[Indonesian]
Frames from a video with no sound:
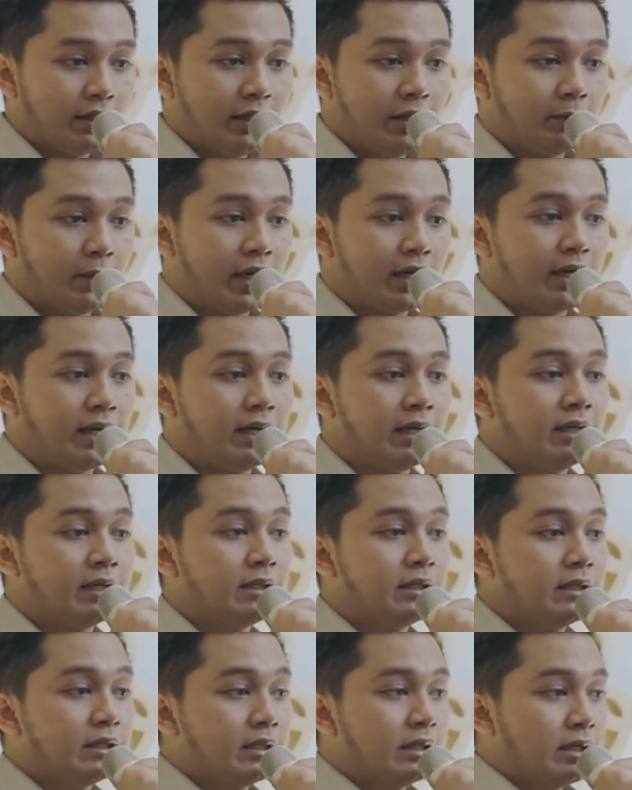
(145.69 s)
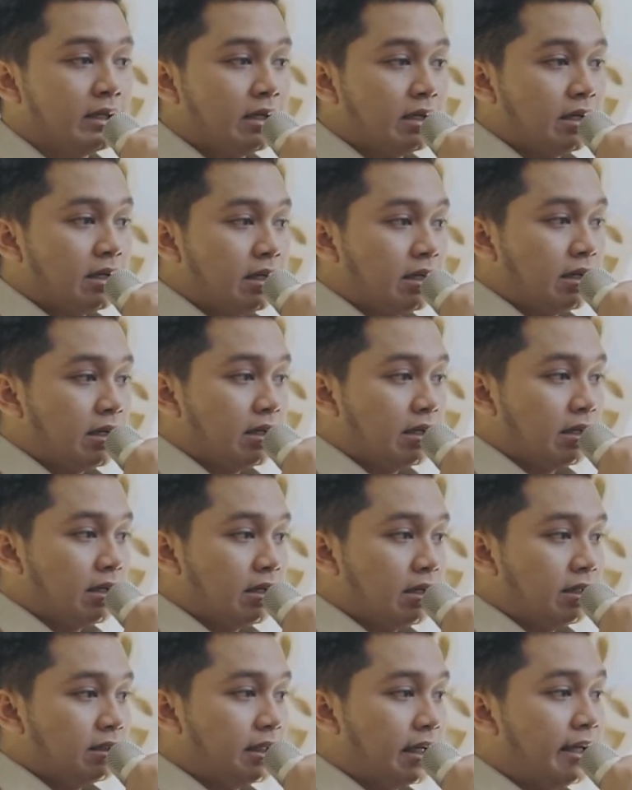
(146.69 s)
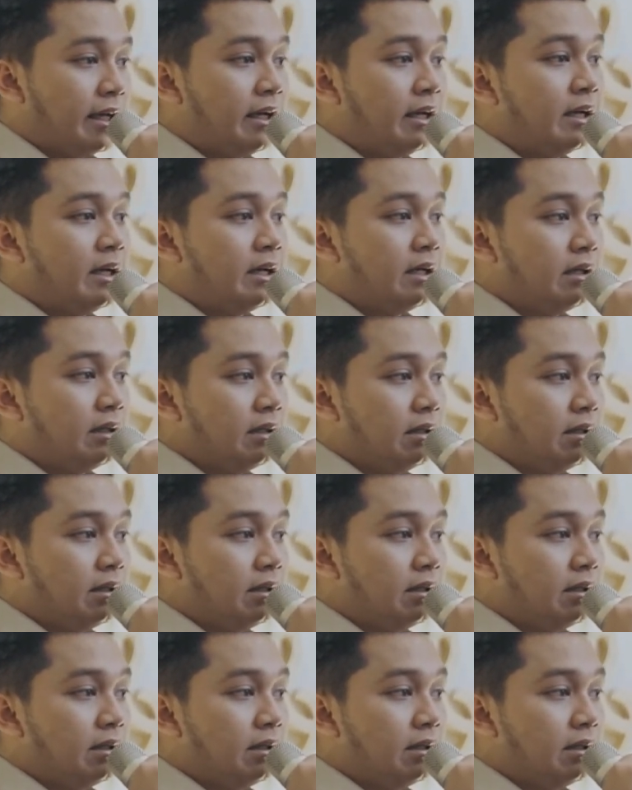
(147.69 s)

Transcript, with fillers: di mana saya